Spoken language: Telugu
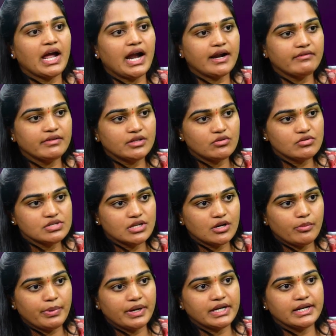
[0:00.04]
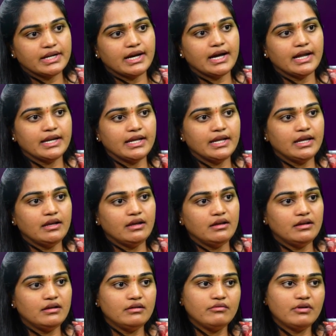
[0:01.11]
అడవి తులసిలో పెట్టిన హనీ
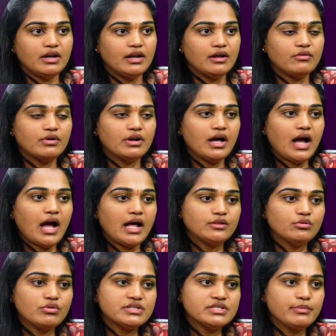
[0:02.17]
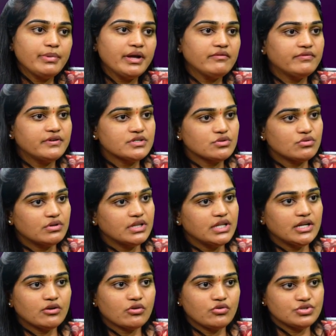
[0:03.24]
వల్ల కూడా ఆ తులసి బెనిఫిట్స్ కూడా
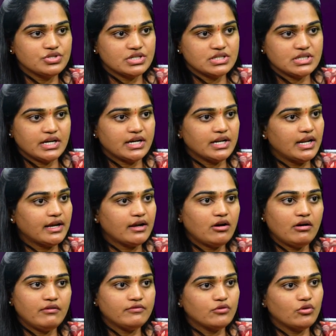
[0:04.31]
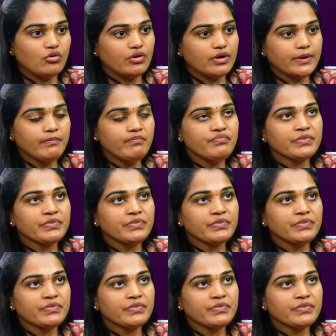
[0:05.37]
దీనికి వచ్చేస్తాయి అంటే లైక్ కాఫ్ కోల్డ్